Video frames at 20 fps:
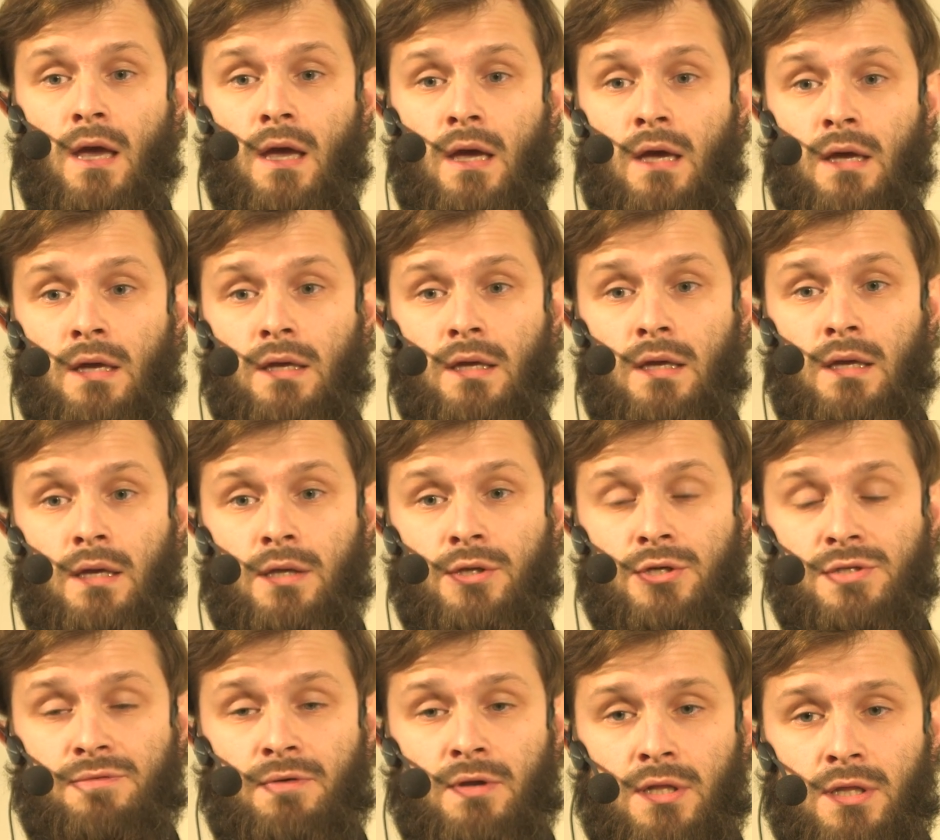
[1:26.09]
Э, и
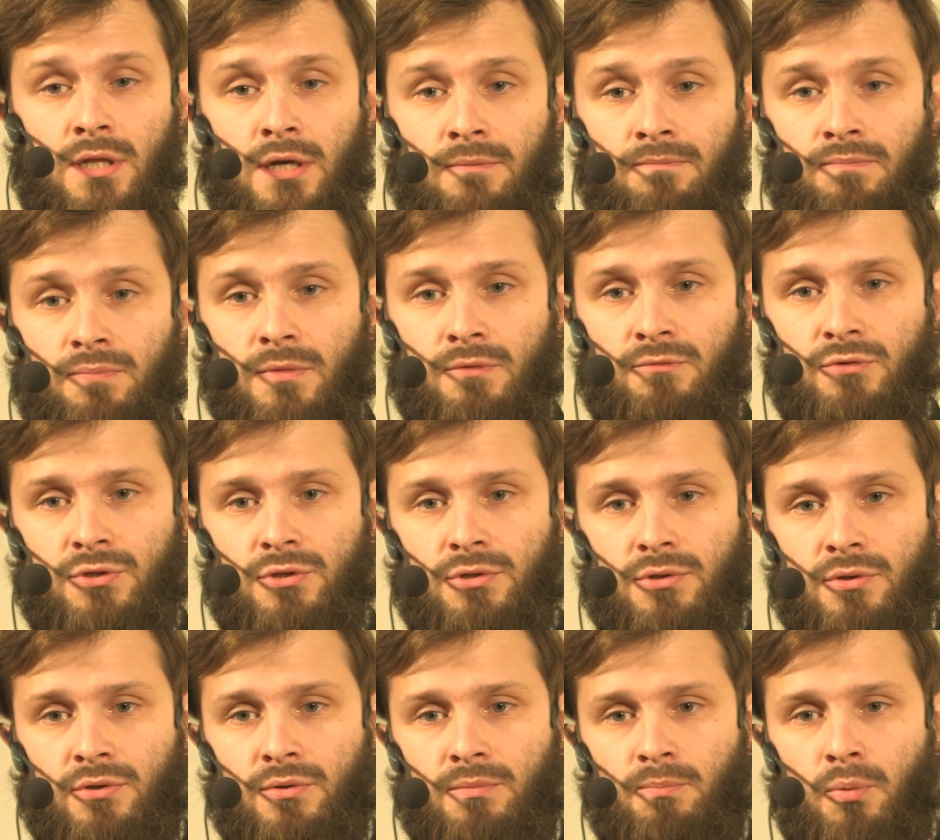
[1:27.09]
действительно, вот
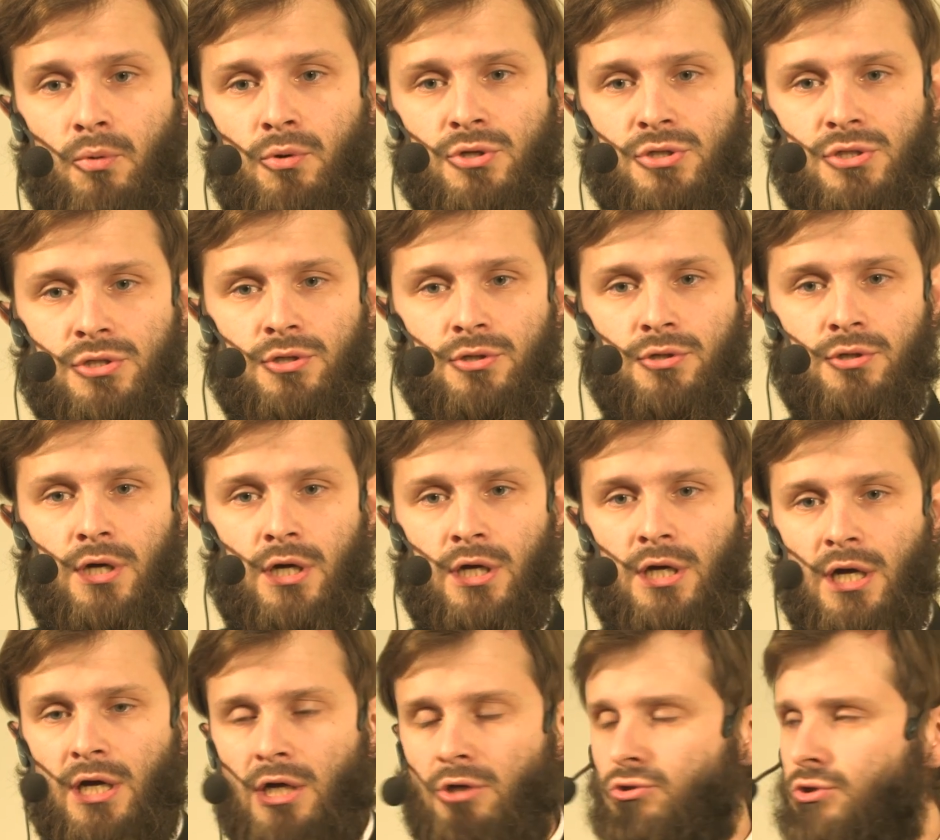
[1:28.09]
э, поиск, э, а
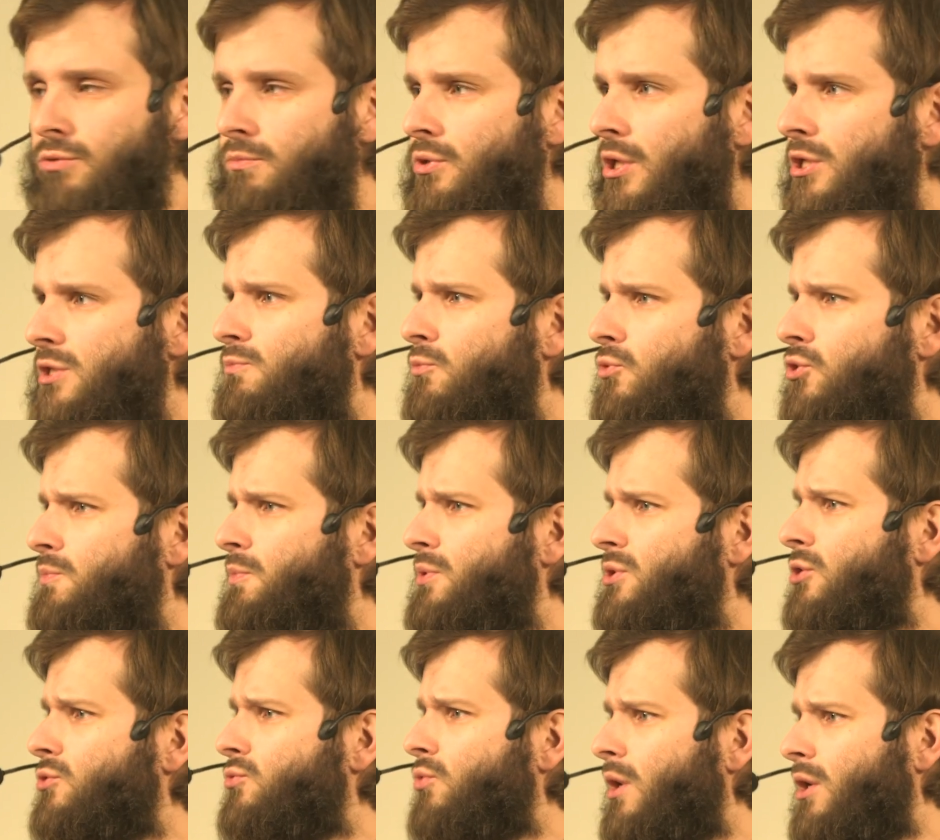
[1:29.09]
какая же у нас может
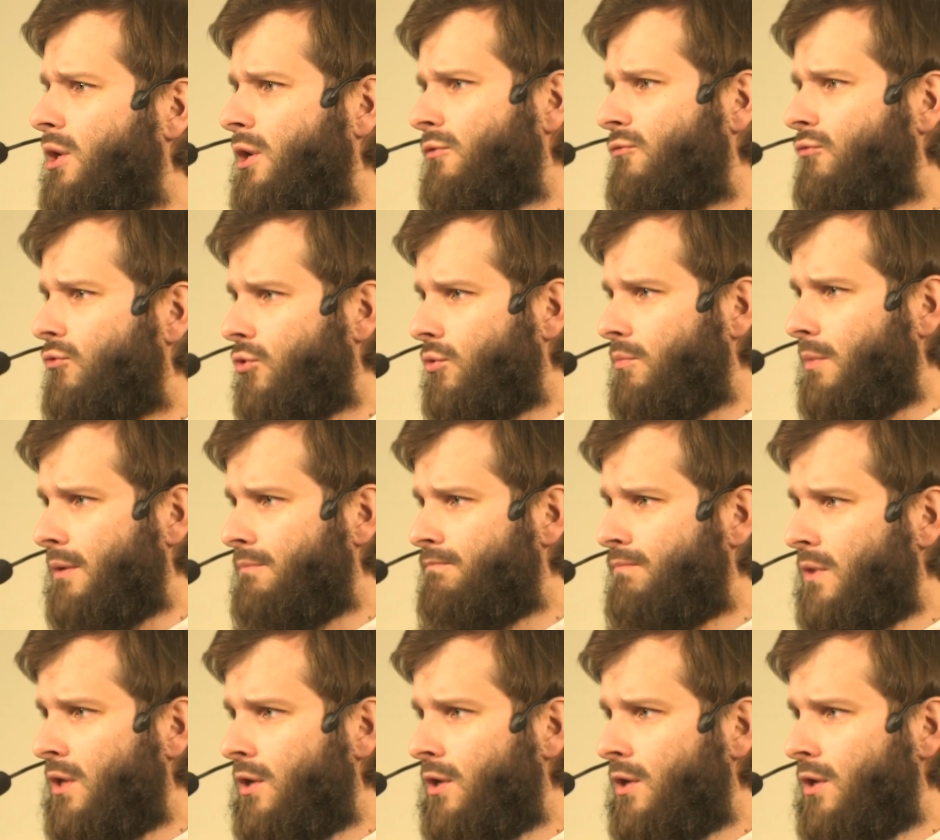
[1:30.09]
быть актуальная форма?